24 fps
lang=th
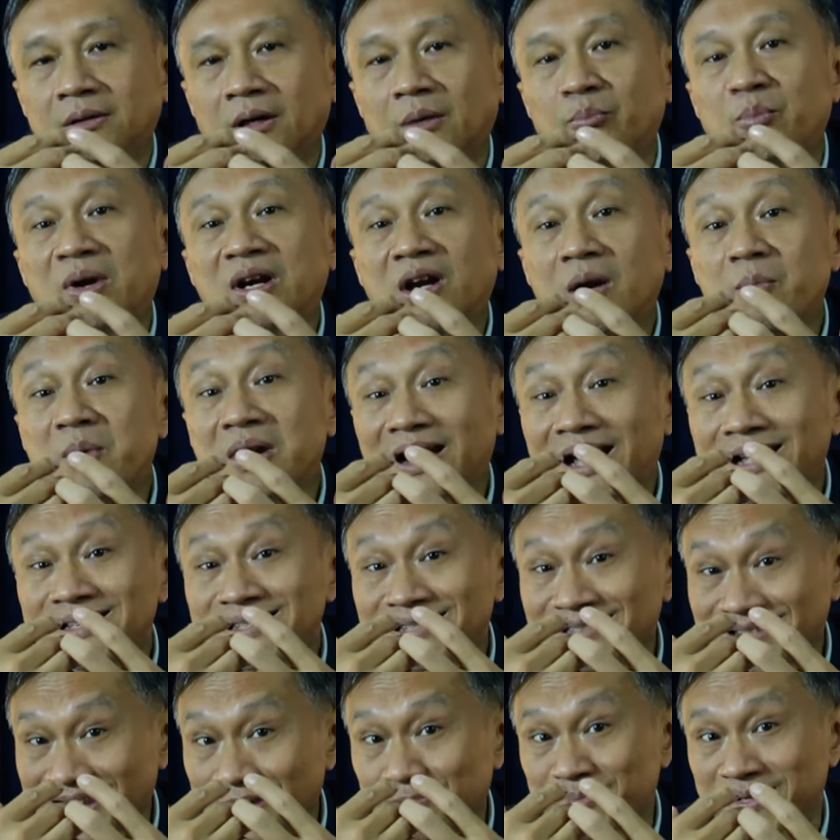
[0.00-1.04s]
มันก็เหมือนการ
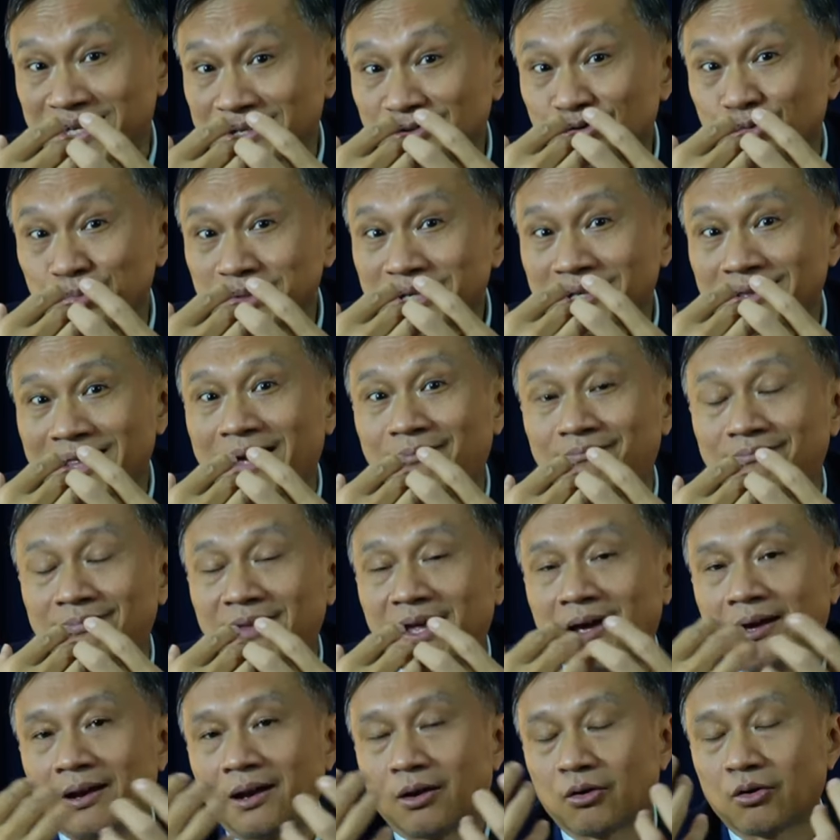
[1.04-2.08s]
เก็บสะสมสแตมป์
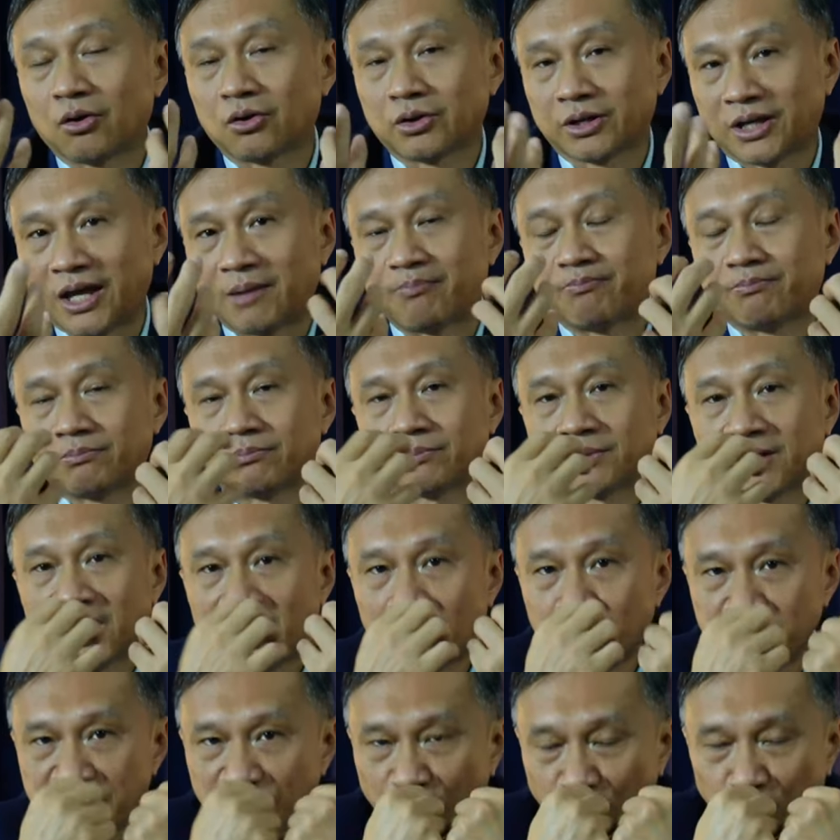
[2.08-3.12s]
นะเราก็เก็บถ้า
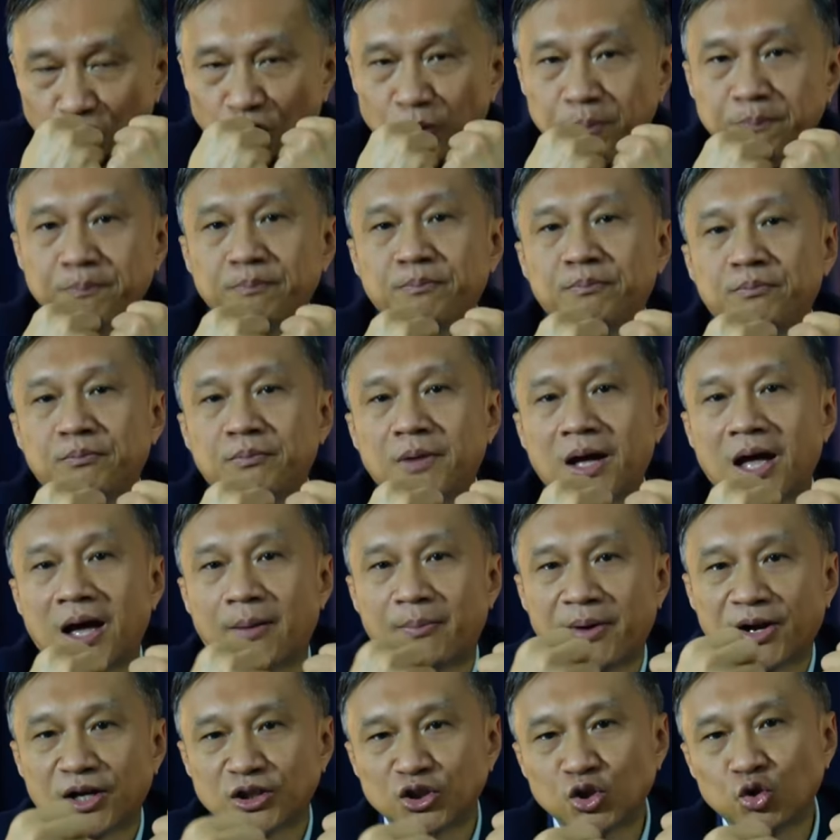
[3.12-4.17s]
เรามีครบอ่า
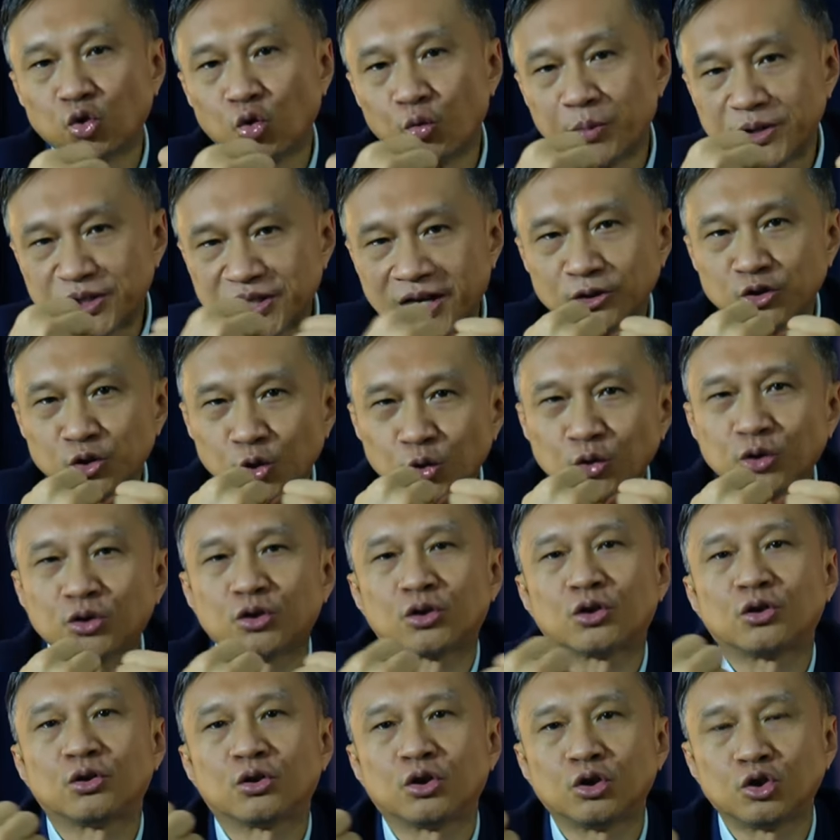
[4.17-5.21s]
มันก็จะดูเป็นทั้งชุด
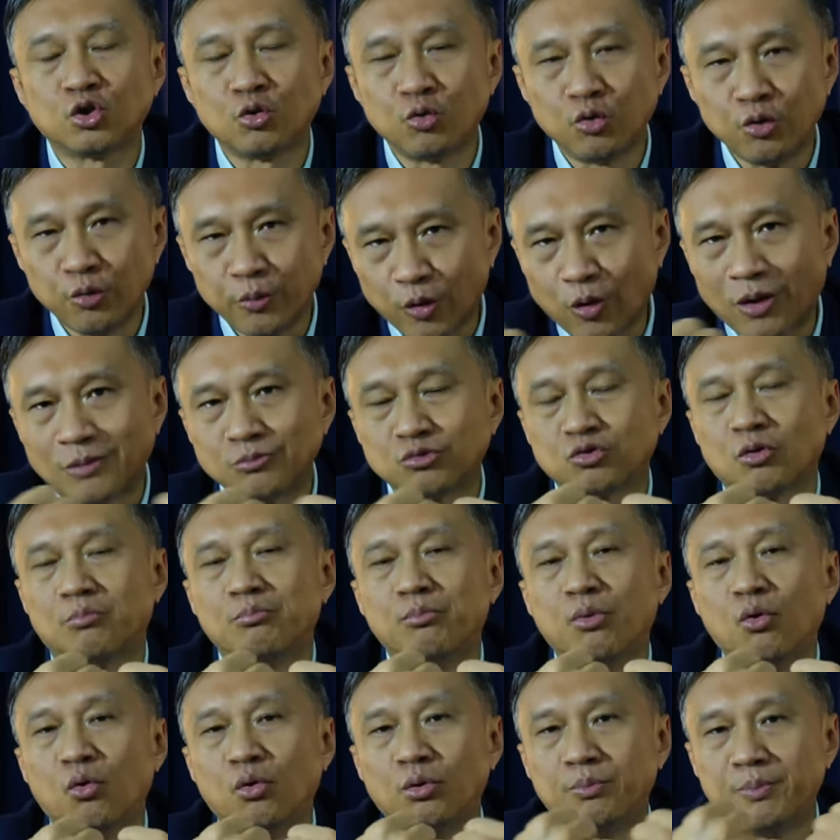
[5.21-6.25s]
ก็จะดูมีความสม
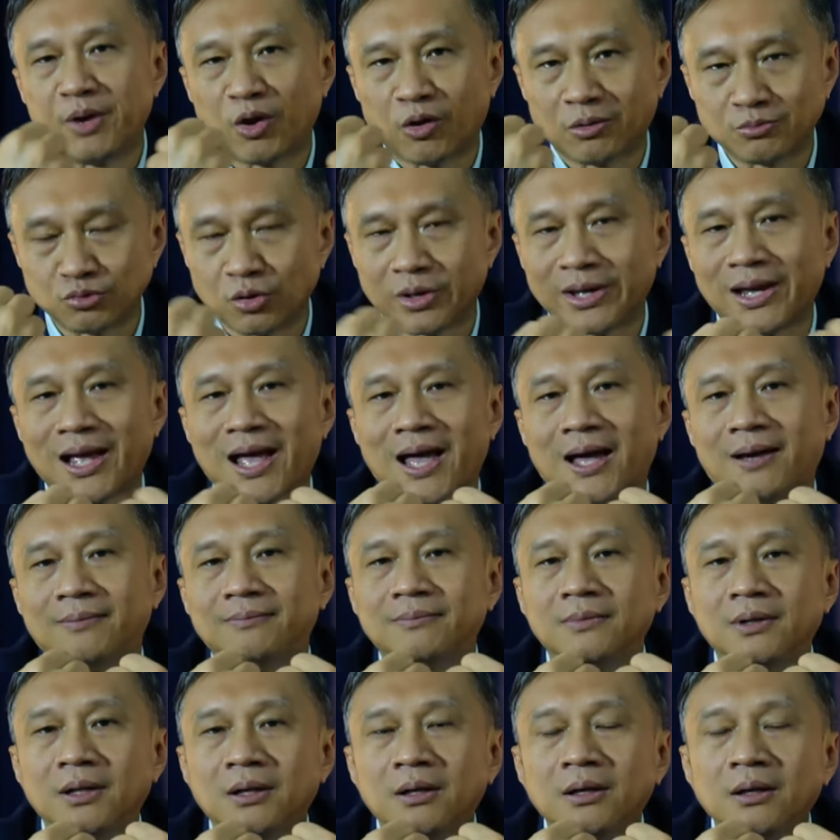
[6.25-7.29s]
บูรณ์มีความสวยงาม
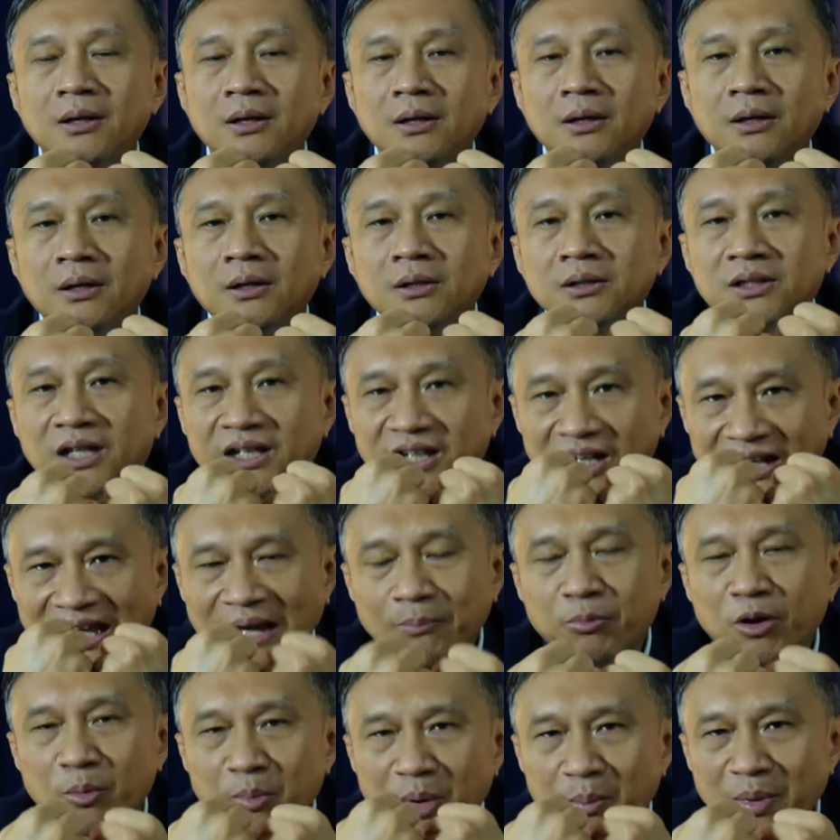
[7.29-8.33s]
แต่ถ้าเก็บ
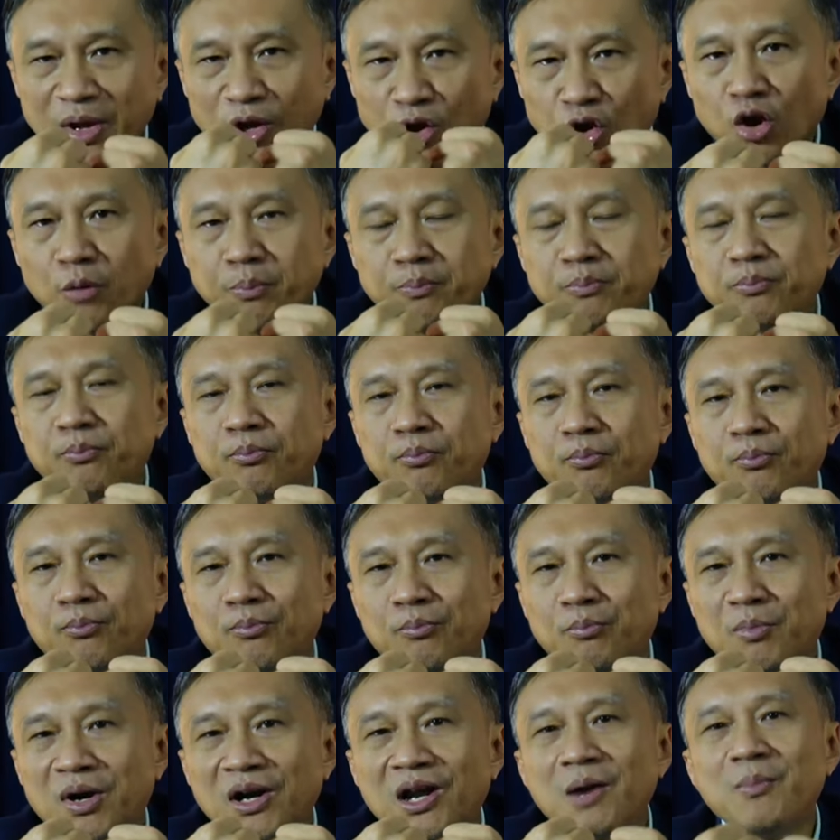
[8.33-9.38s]
แล้วมันไม่ครบ
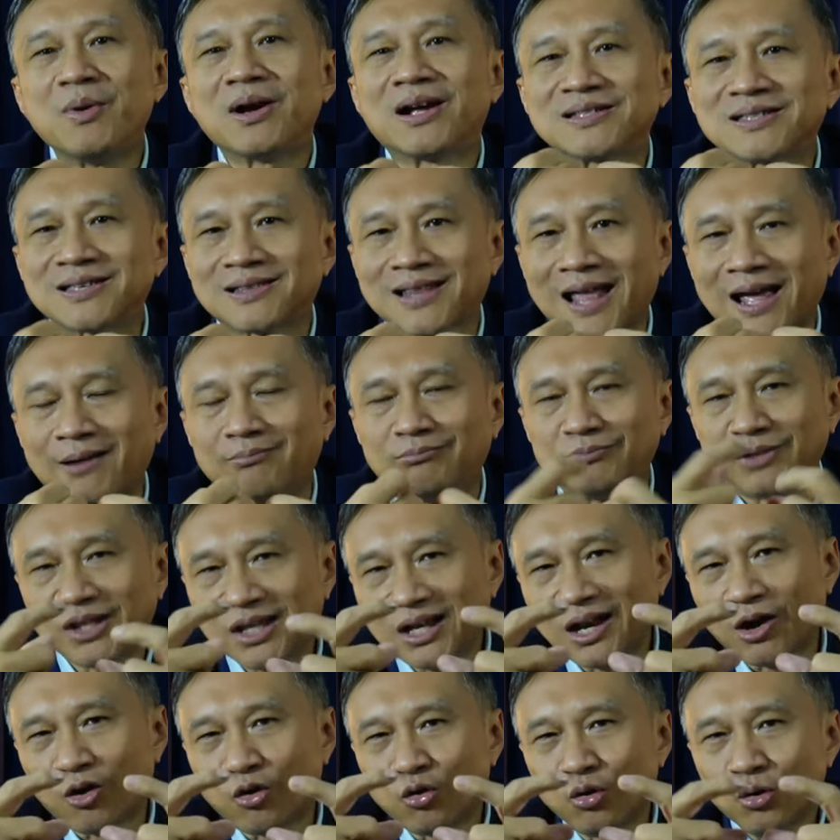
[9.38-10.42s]
มันก็เหมือนกับสแตมป์ที่
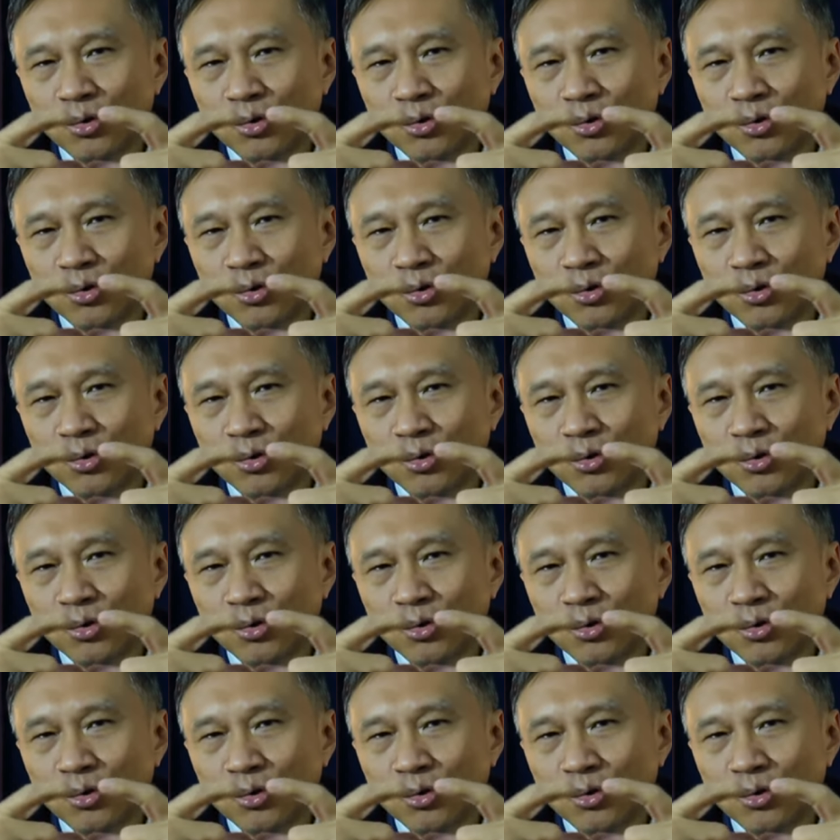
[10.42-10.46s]
เรา